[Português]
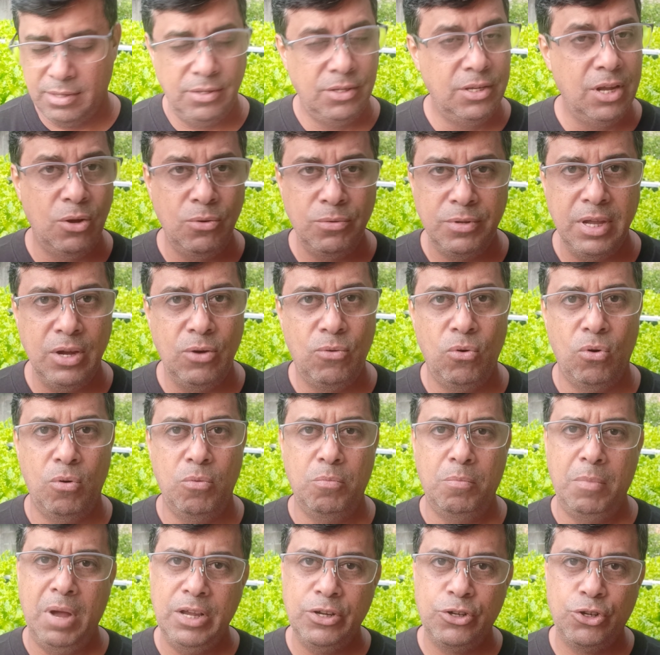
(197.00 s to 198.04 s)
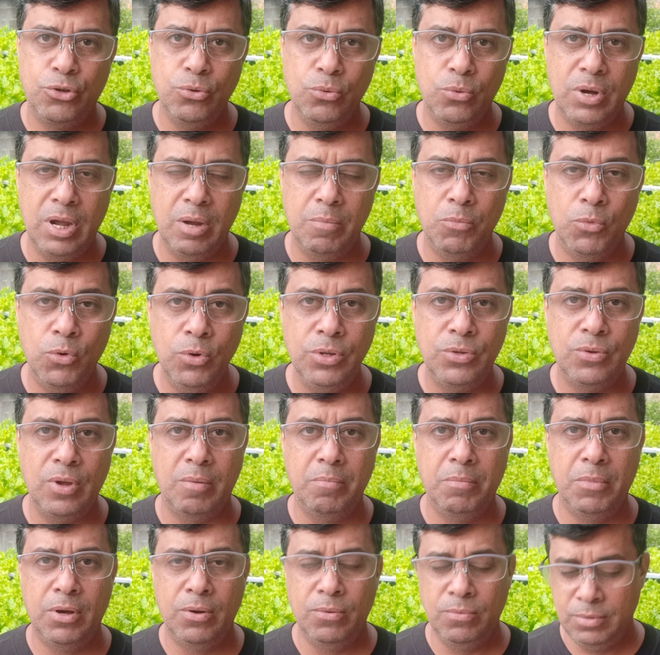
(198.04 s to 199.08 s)
não tem como. Machuca muito
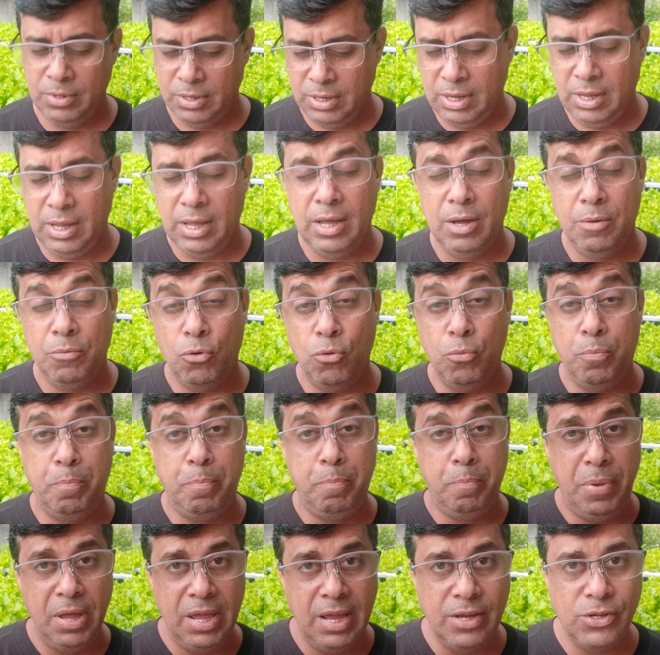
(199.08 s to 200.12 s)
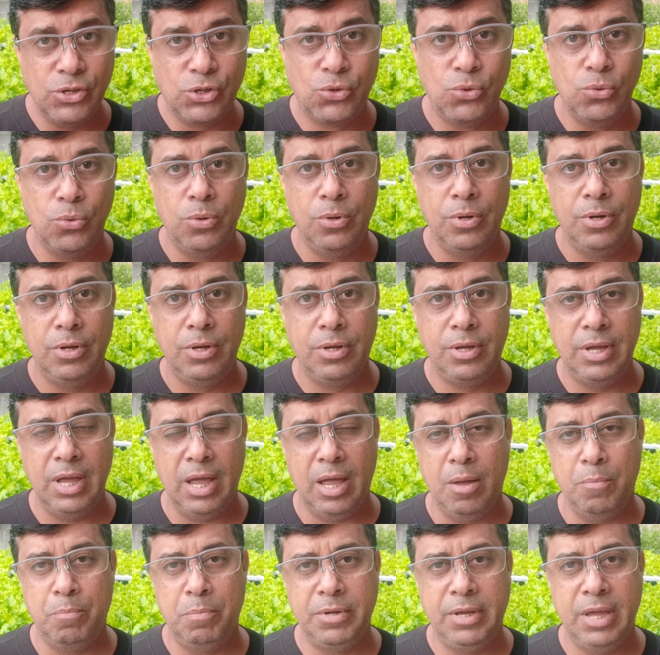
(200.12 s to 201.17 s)
a mão. O peso que
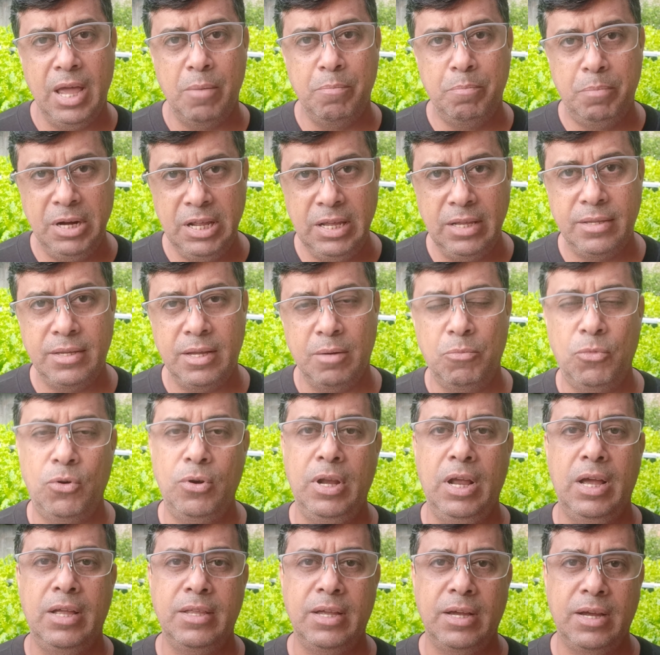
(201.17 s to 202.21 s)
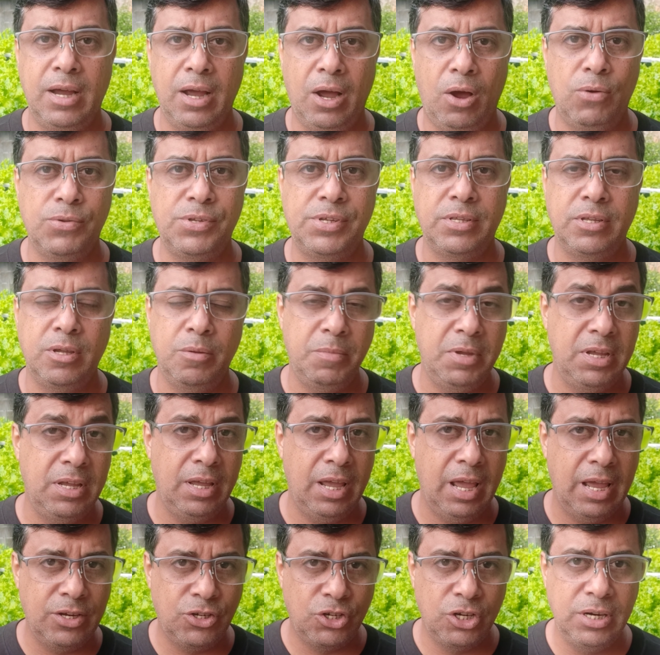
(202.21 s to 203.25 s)
a, que a brita molhada calça
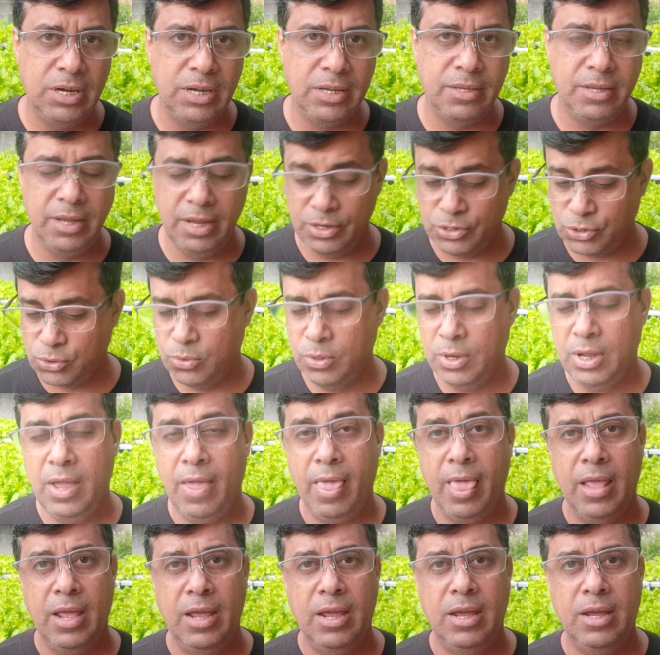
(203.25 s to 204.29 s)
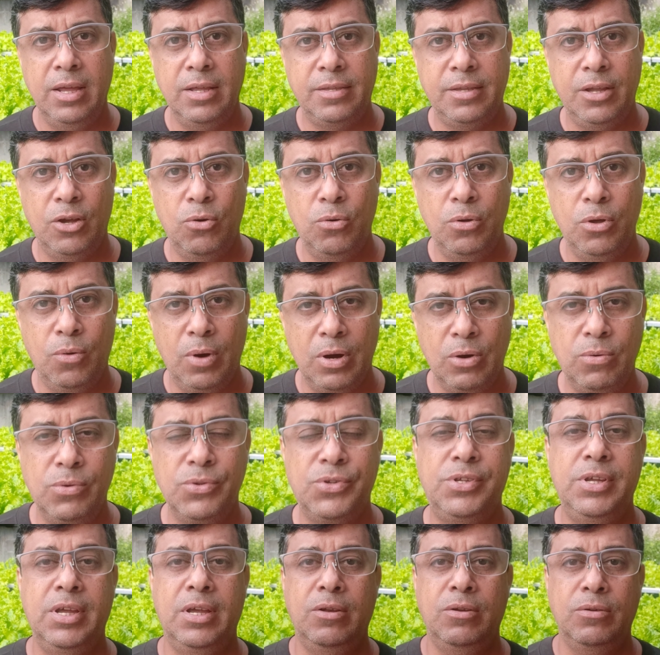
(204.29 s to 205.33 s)
também é gigantesco. Então eu
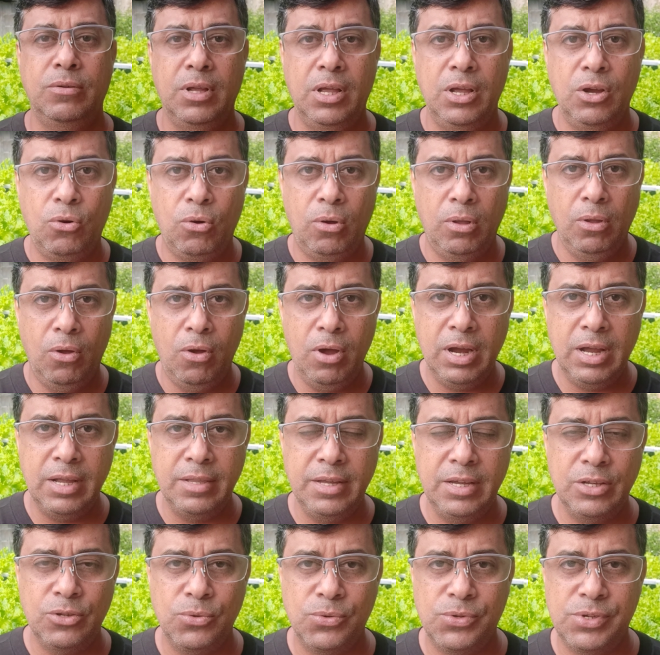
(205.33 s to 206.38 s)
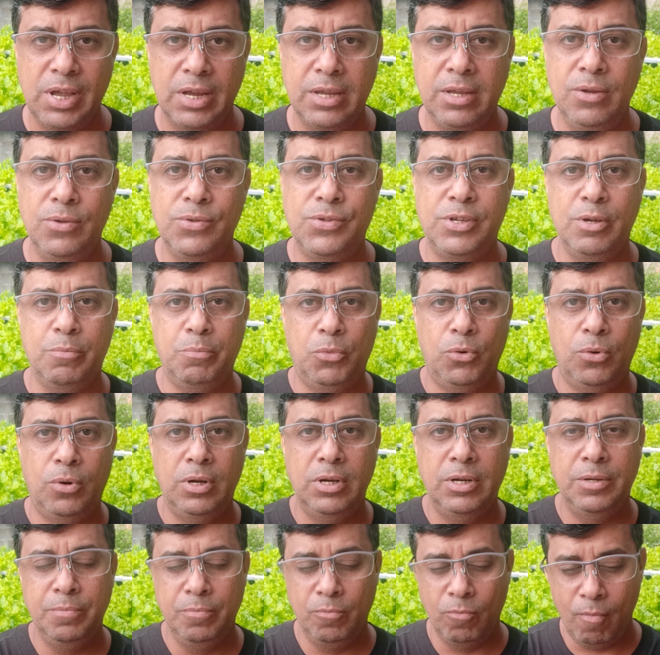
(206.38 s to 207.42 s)
aconselho, coloca dentro do saquinho de
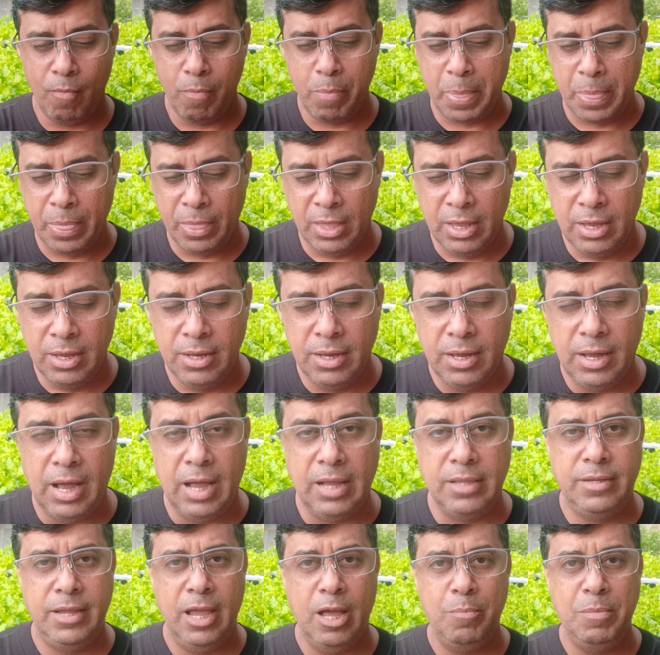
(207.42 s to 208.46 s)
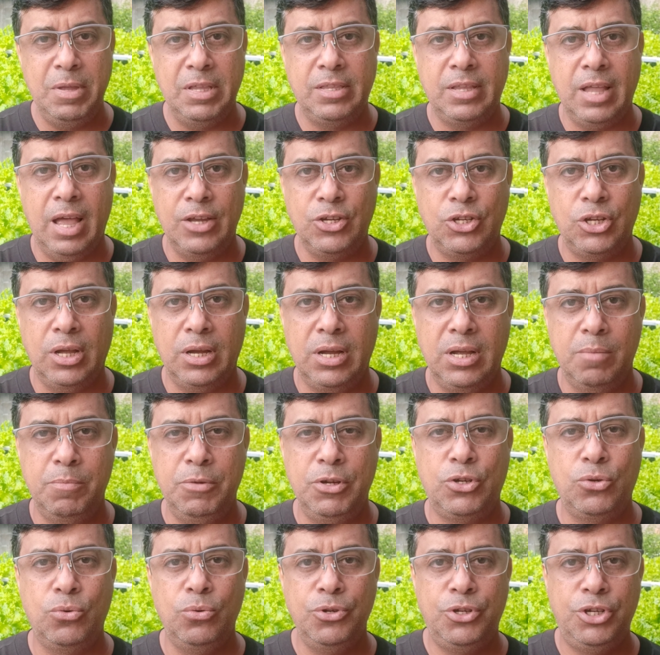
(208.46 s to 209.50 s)
cebola até a metade da
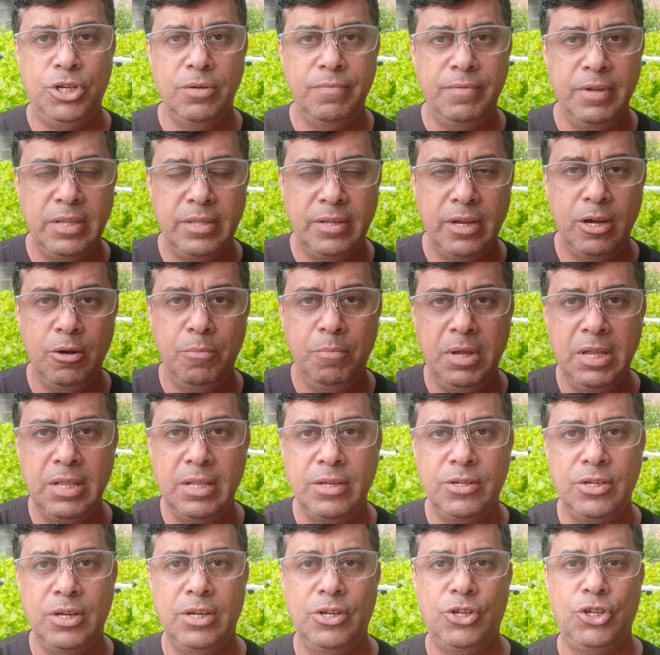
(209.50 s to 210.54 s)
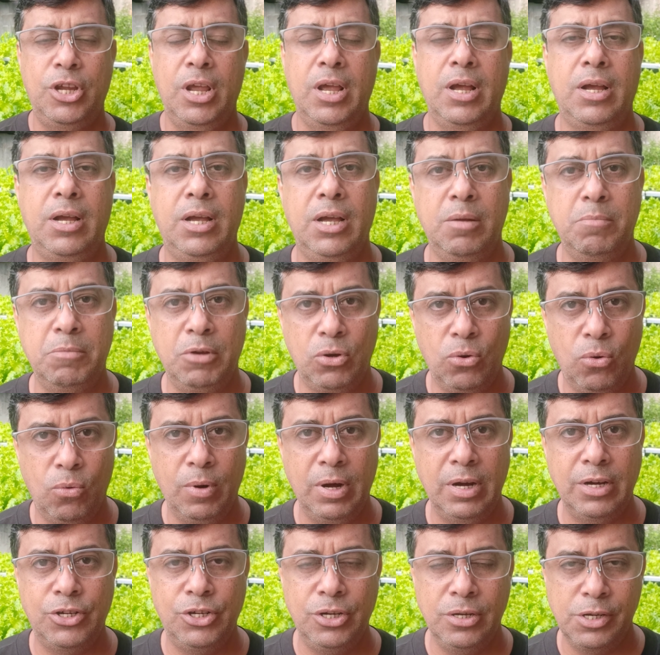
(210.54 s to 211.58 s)
cama de cultivo e termina de encher a cama
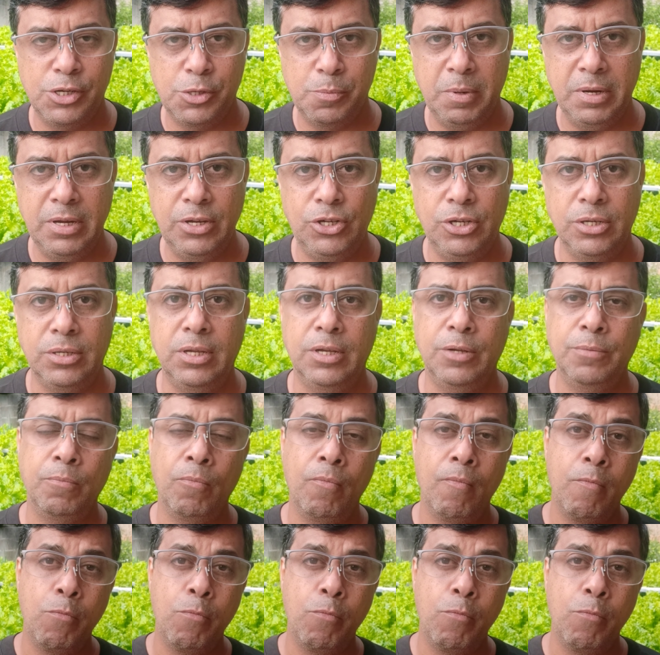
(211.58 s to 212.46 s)
com argila expandida.